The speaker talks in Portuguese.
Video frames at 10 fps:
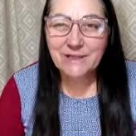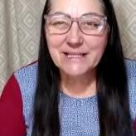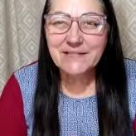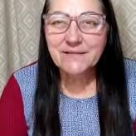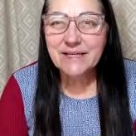
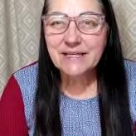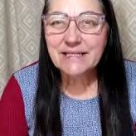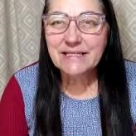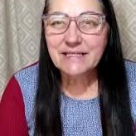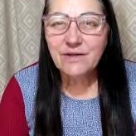Muitas
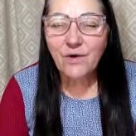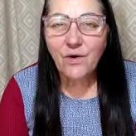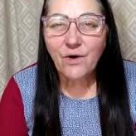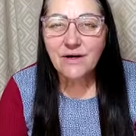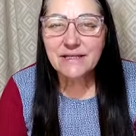vezes
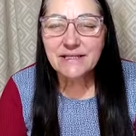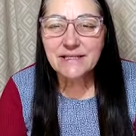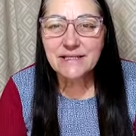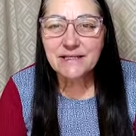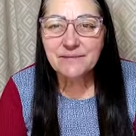
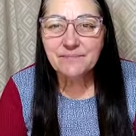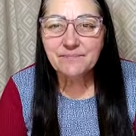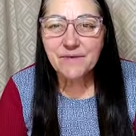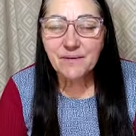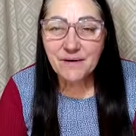nós
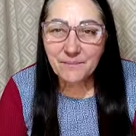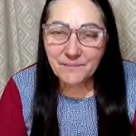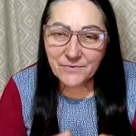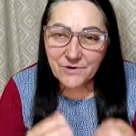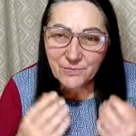
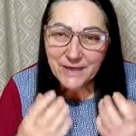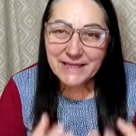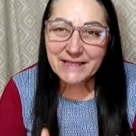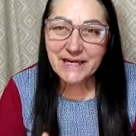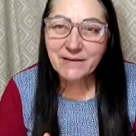nos
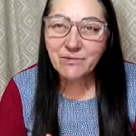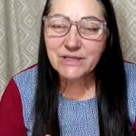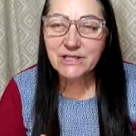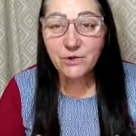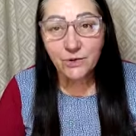
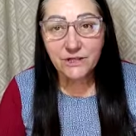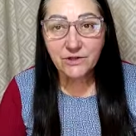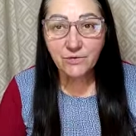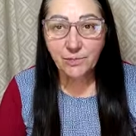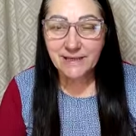prendemos às
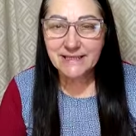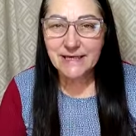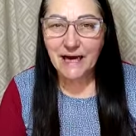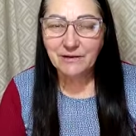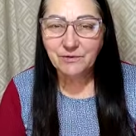coisas do
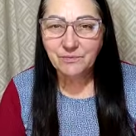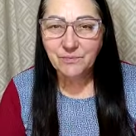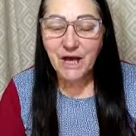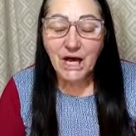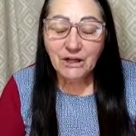passado,
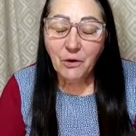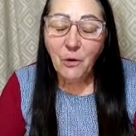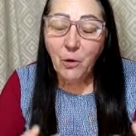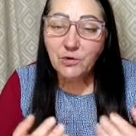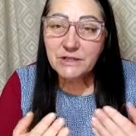
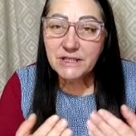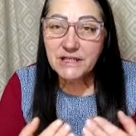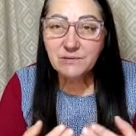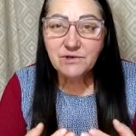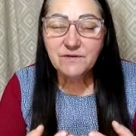não
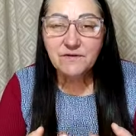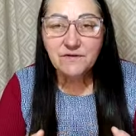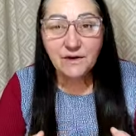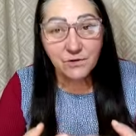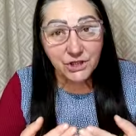conseguimos
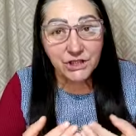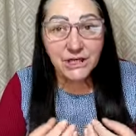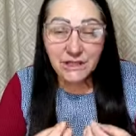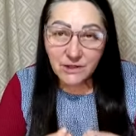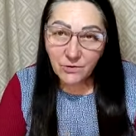viver o
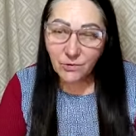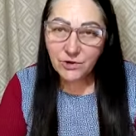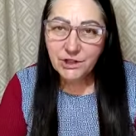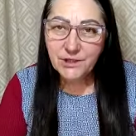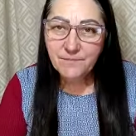dia de
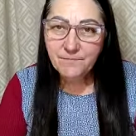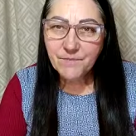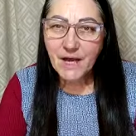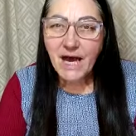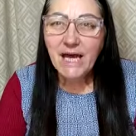hoje
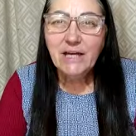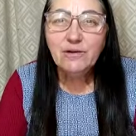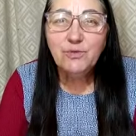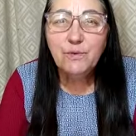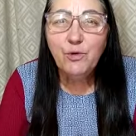e
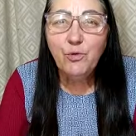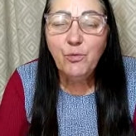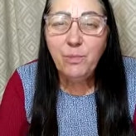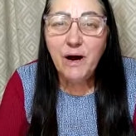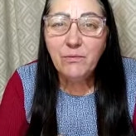nos
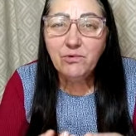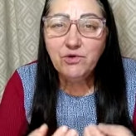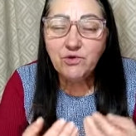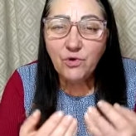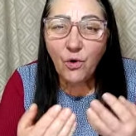
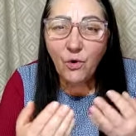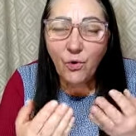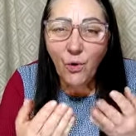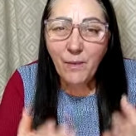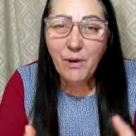preocupamos
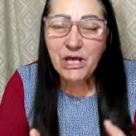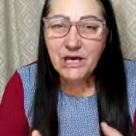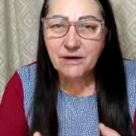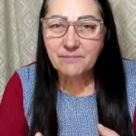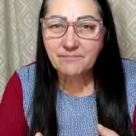com o
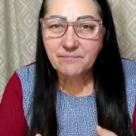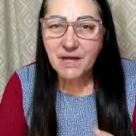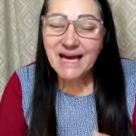amanhã.